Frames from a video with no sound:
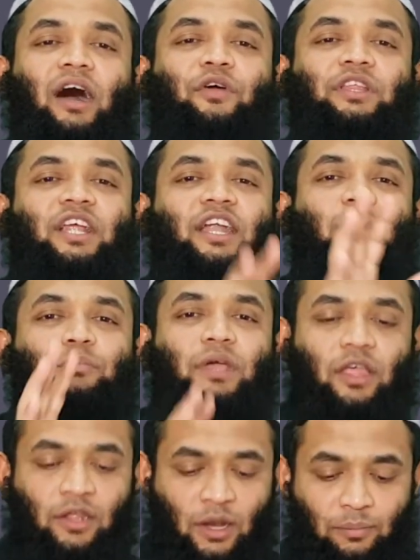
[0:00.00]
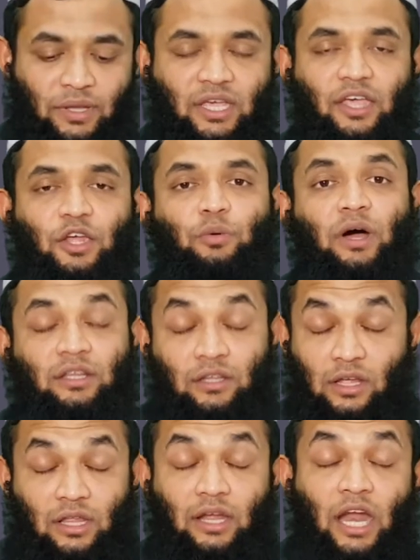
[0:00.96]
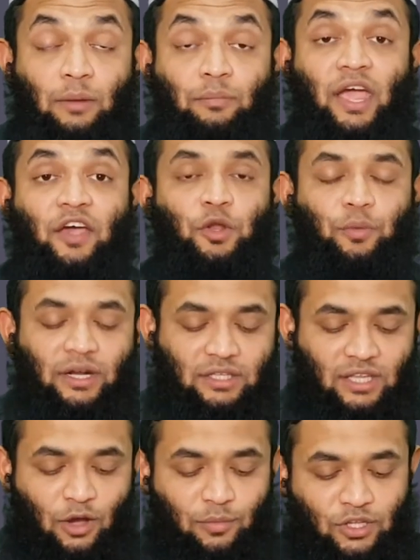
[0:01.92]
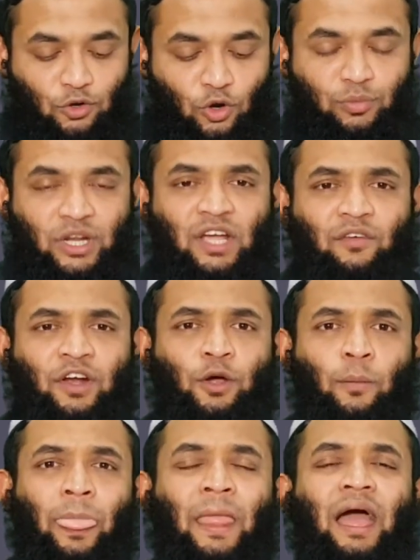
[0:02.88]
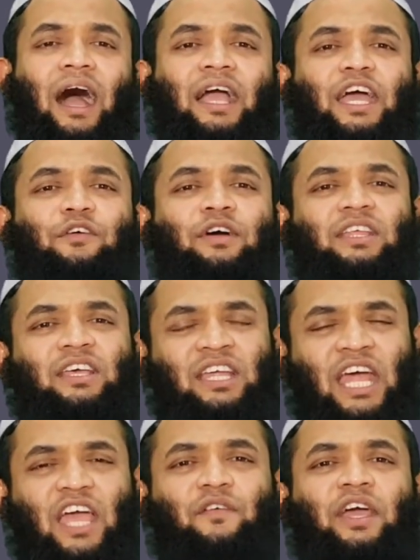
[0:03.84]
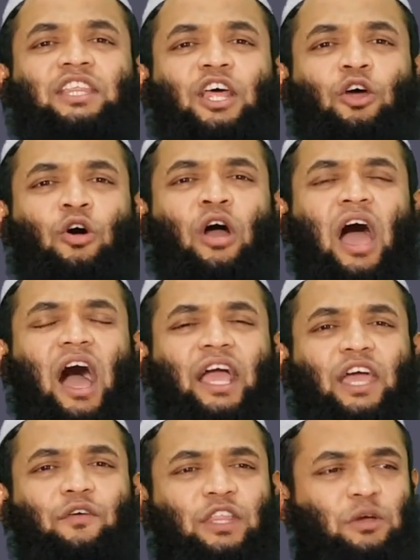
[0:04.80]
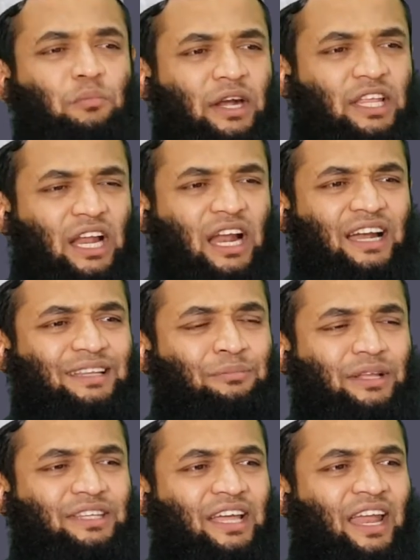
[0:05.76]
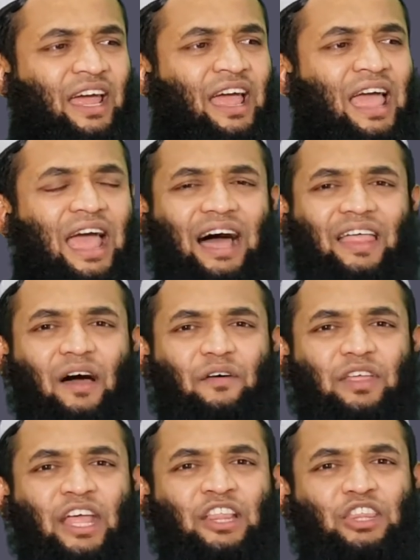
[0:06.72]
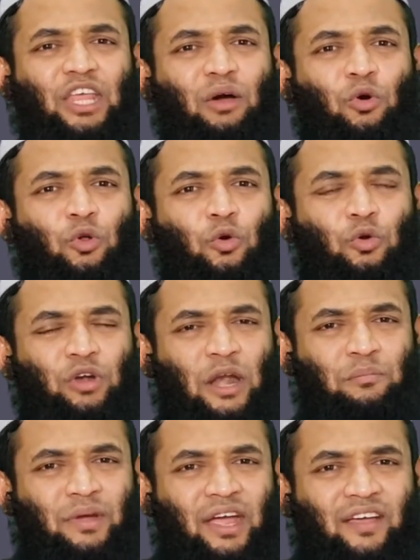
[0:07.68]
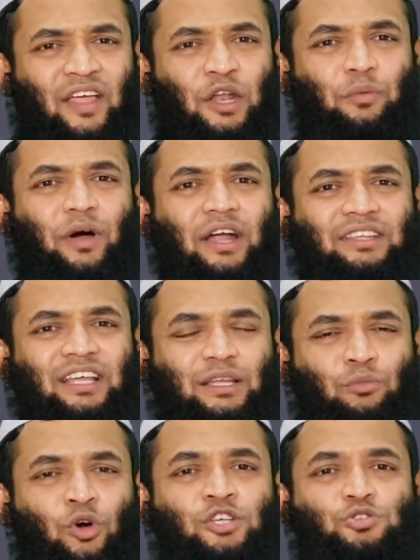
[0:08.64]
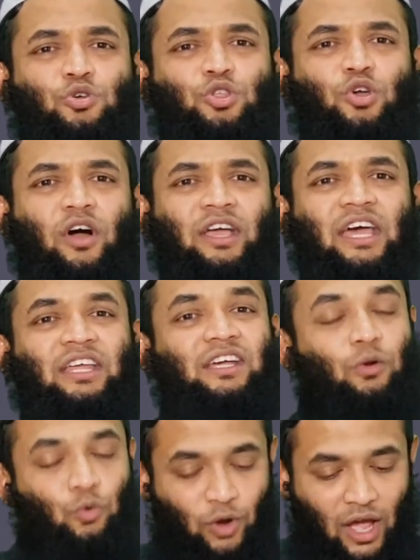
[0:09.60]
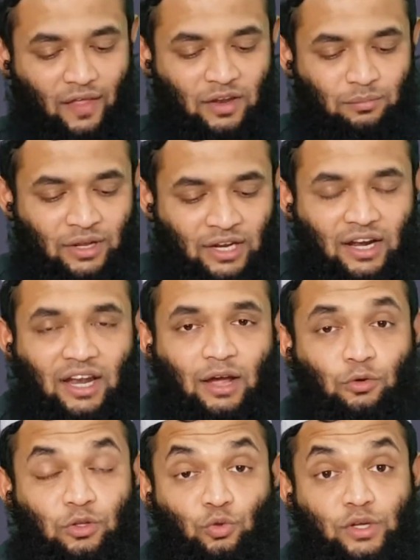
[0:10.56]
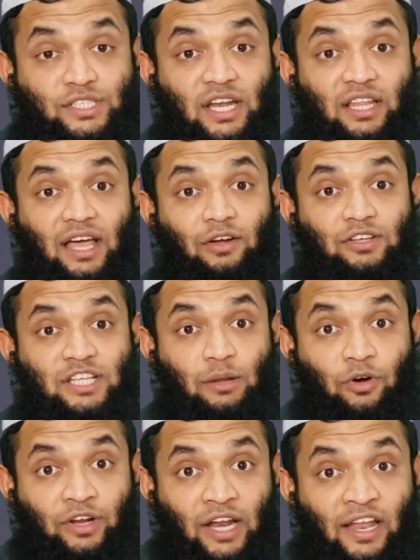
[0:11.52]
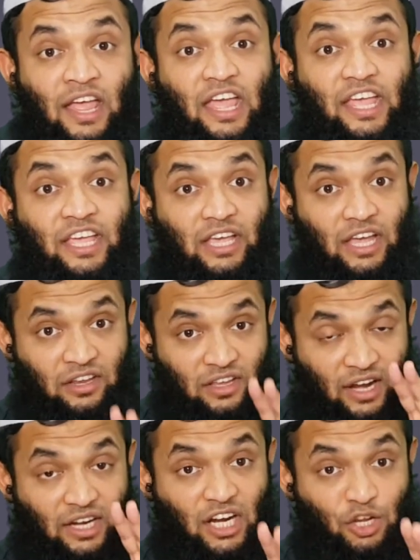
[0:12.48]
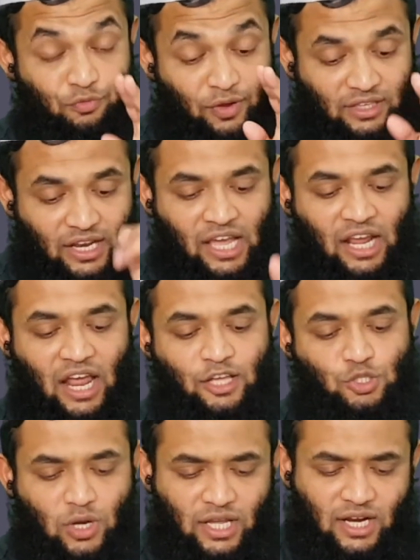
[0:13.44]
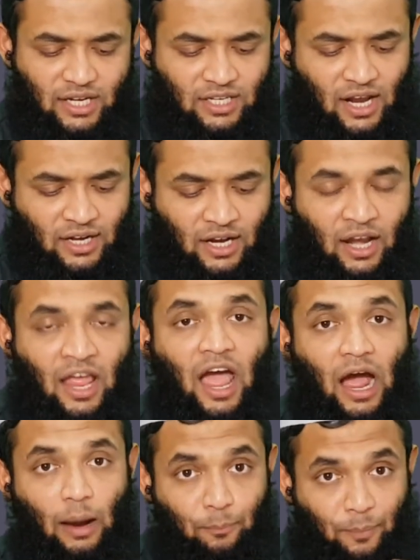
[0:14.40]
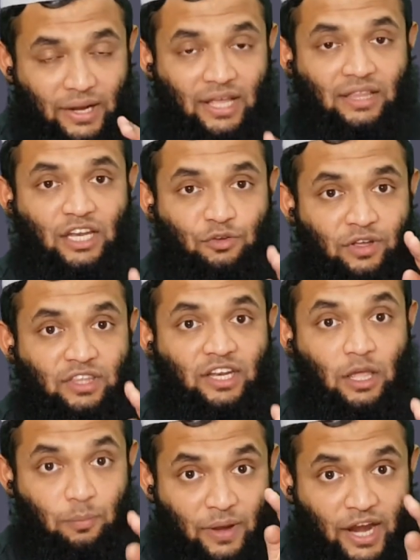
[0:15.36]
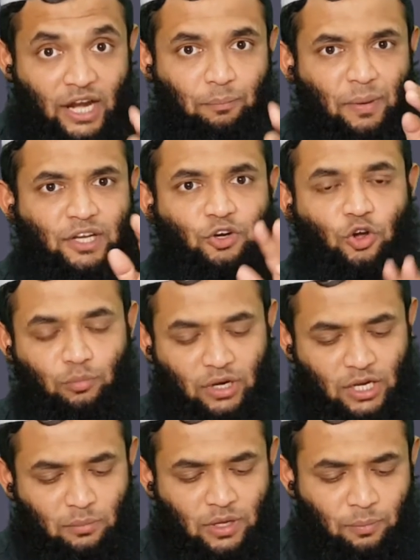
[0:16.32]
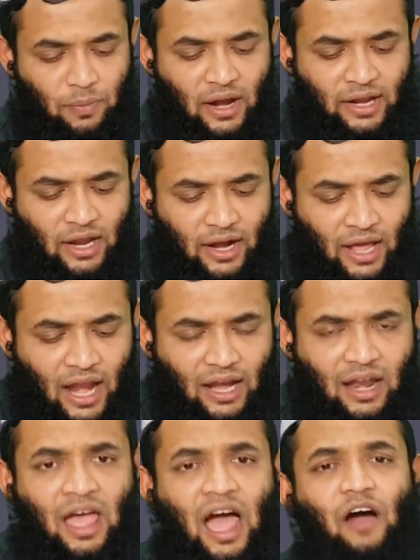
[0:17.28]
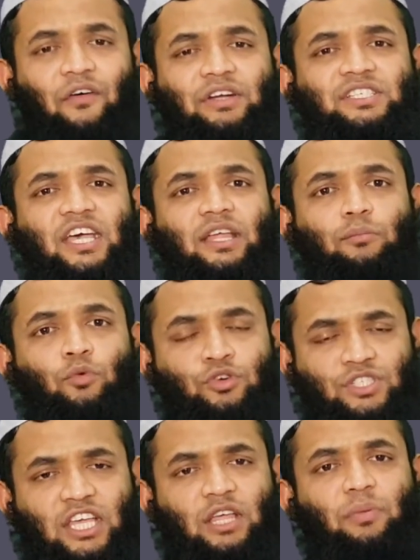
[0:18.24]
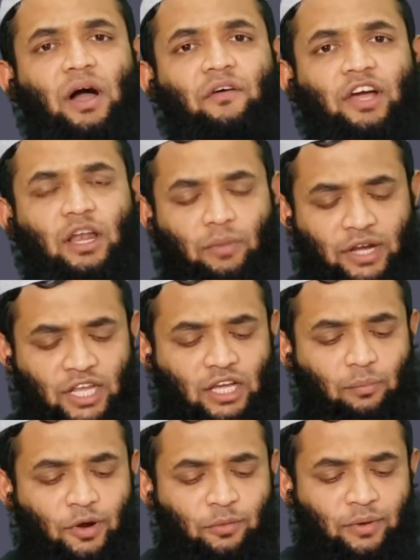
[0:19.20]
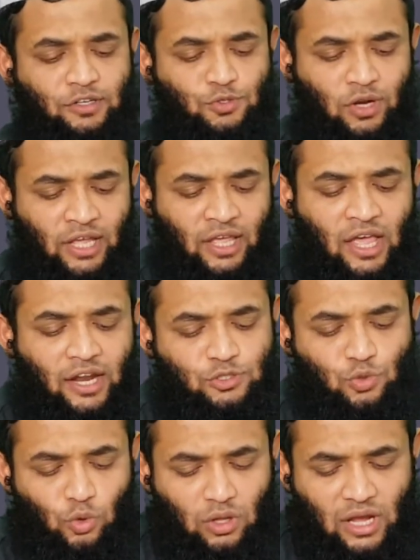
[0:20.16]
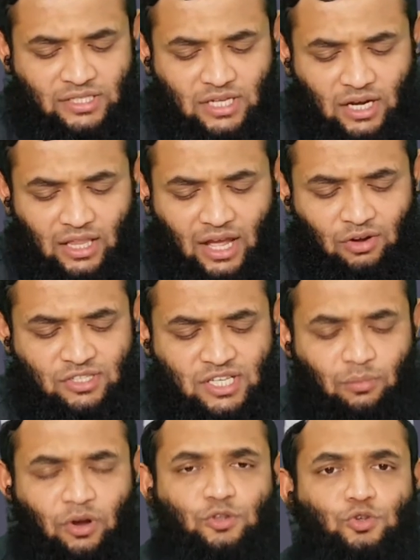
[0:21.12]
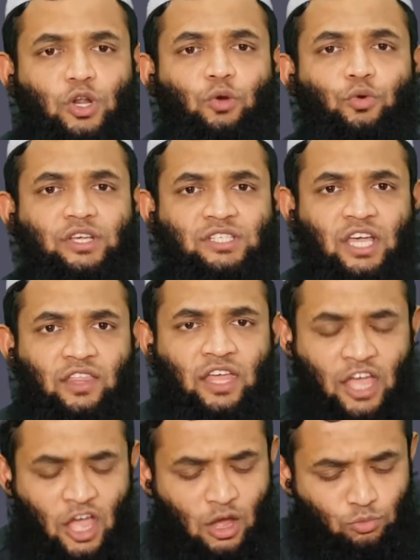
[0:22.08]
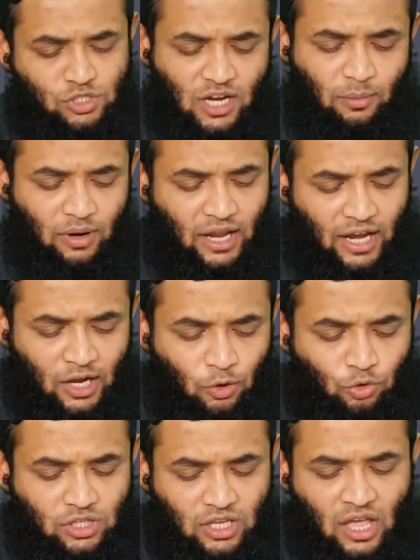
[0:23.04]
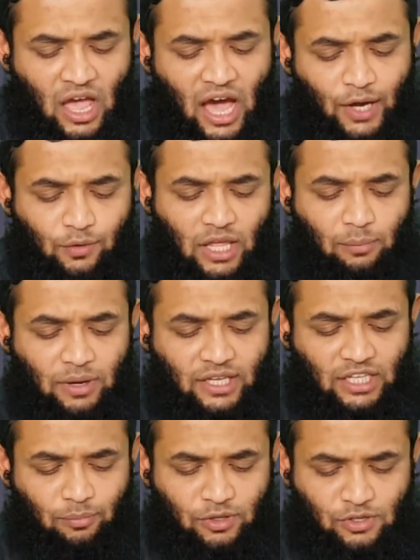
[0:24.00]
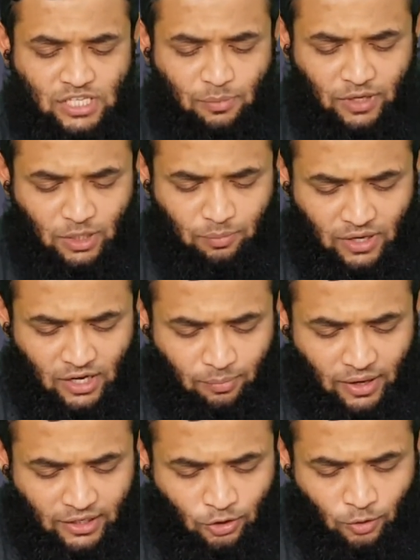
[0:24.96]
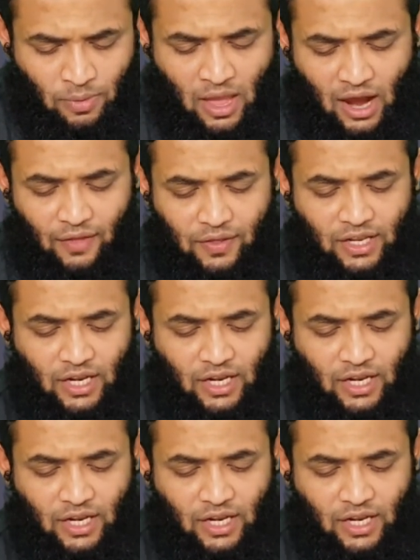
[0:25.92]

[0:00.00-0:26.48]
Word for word: அவரத்தில் நம்பி நம்பிக்கை எதிர்பார்த்து அந்த நன்மை எதிர்பார்த்ததாக வந்து நோன்பு இருக்க வேண்டும் அங்கே வந்து இணை வைத்தலோ அங்கே வந்து மனிதர்களை மத்தியில் அதாவது எந்த ஒரு நன்மையை எதிர்பார்த்து அந்த முகஸ்துதியும் அங்கே இருக்கக்கூடாது என்பதனை அல்லாஹ் சல்லா அலிஸ்லாம் அவர்கள் இங்கே இரண்டு நிபந்தனைகளாக சொல்லி காட்டுகிறார்கள் அப்படி அந்த நிபந்தனை பேணப்பட்டு நோன்பு இருக்கும் இருப்பானே ஆனால் அவன் செய்த முன் செய்த பாவங்கள் மன்னிக்கப்படும் என்று சொல்லி ரசூலுல்லாய் சல்லா அலிஸ்லாம் அவர்கள் சொல்லக்கூடிய செய்தி முஸ்லீமில் எழுநூற்றி அறுபதாம் லட்சத்தில் பதிவு செய்யப்பட்டிருப்பதை நாங்கள் பார்க்கிறோம் அதே